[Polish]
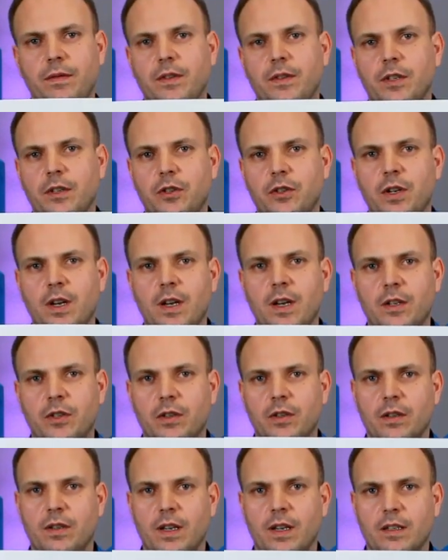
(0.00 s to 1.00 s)
widzieć,
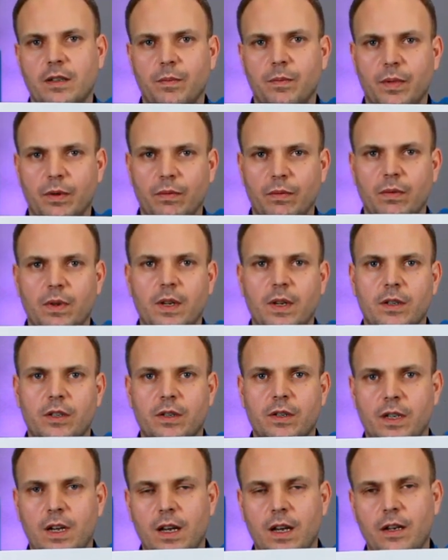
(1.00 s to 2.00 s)
czy tekst był
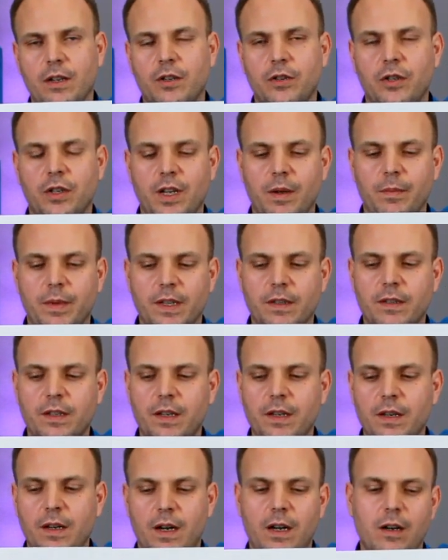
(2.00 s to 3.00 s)
czarny czy
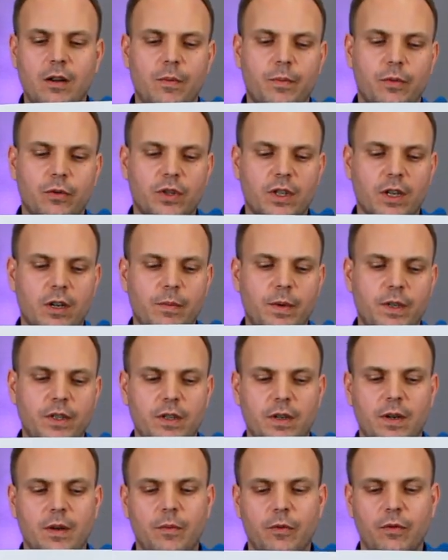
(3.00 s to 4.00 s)
niebieski, ale oprócz tego
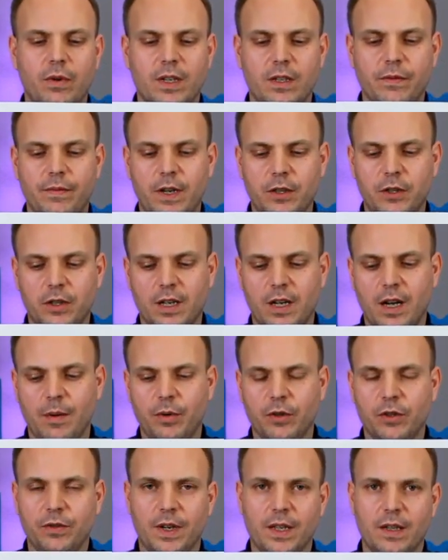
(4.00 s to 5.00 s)
będzie ukazywała się taka
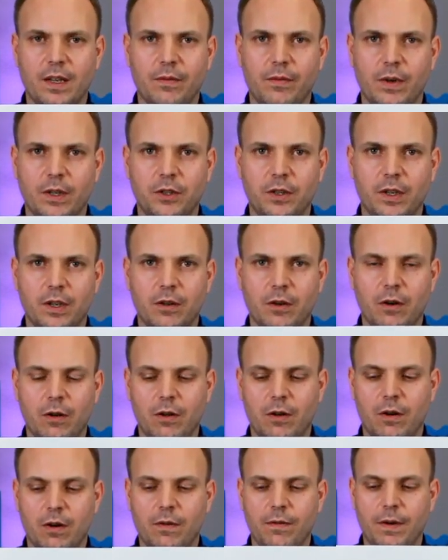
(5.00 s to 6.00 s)
poświata właśnie
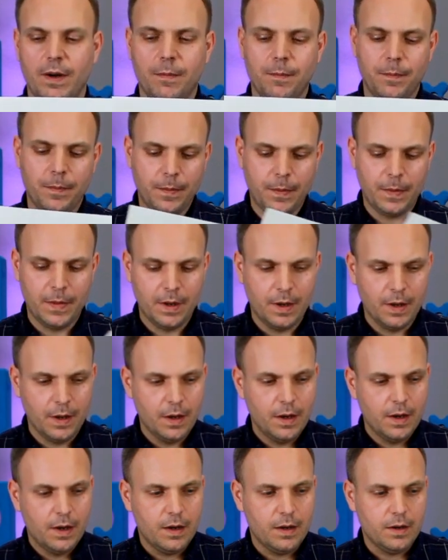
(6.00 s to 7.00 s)
kolorowa.
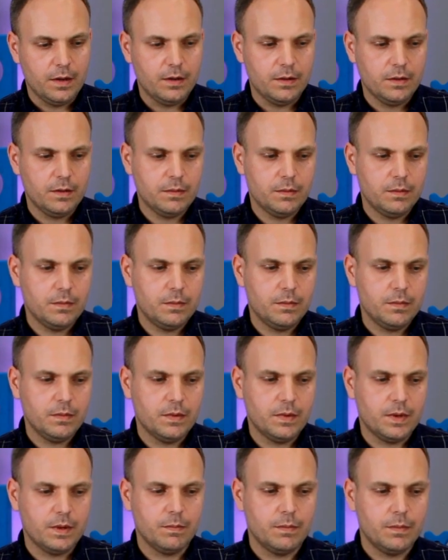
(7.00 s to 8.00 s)
E,
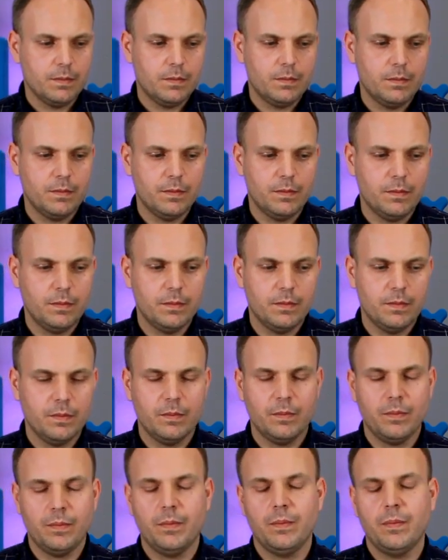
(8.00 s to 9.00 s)

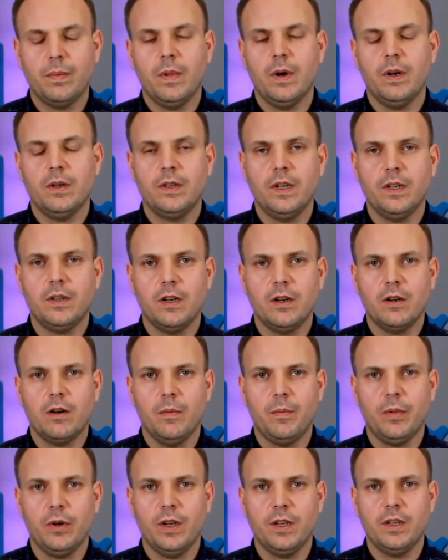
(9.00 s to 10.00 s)
mm, nie
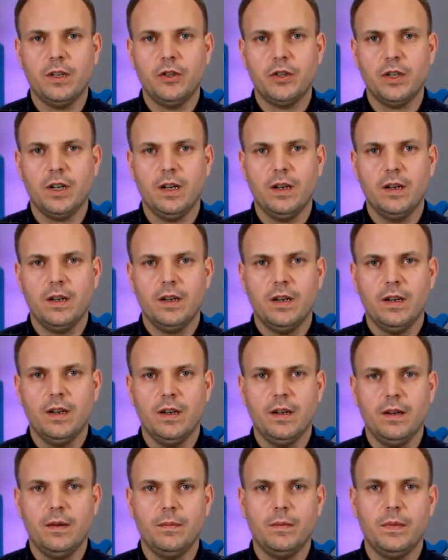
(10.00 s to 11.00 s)
tylko pojedyncze
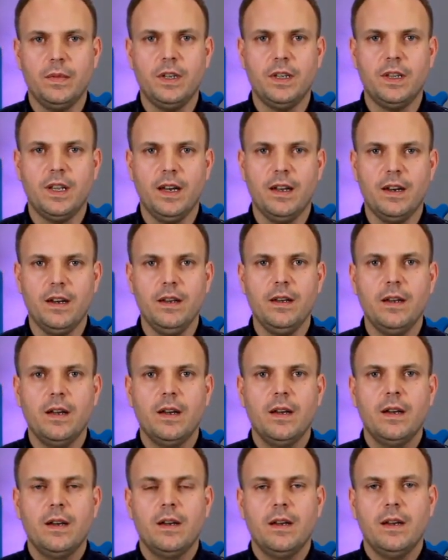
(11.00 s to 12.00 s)
e, litery
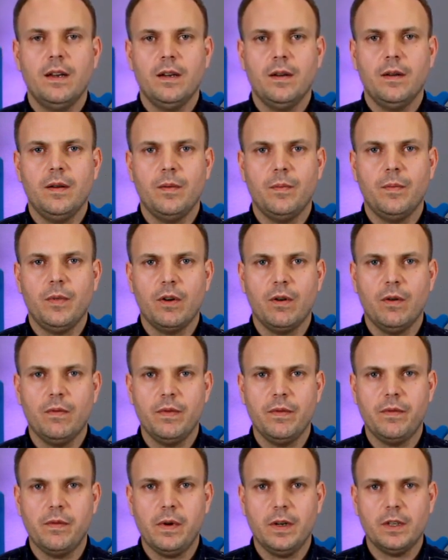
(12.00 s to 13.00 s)
e, mogą
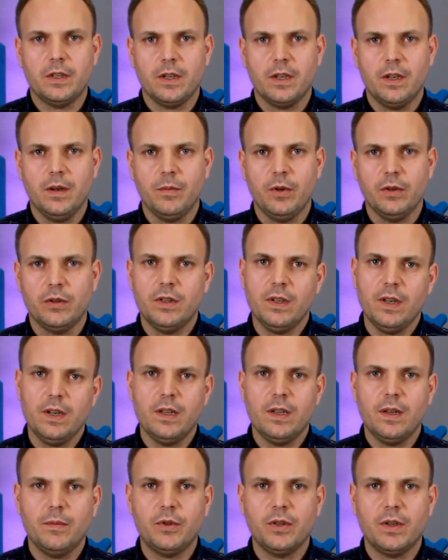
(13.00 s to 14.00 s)
wywołać takie bodźce,
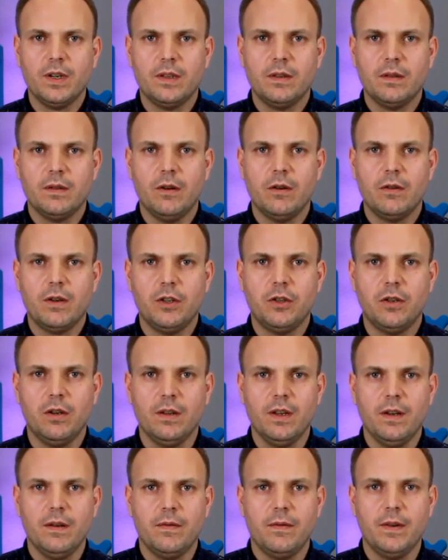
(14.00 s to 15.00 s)
ale na przykład
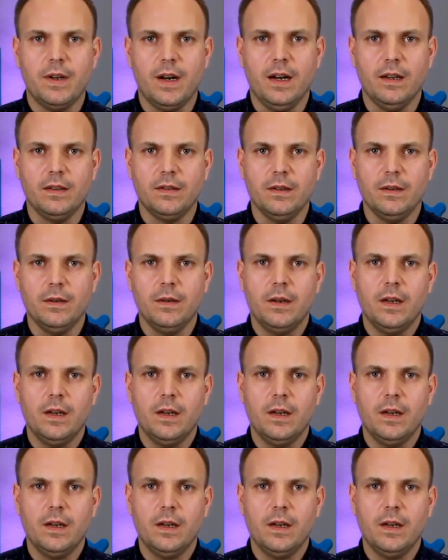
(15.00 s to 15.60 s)
określone wyrazy,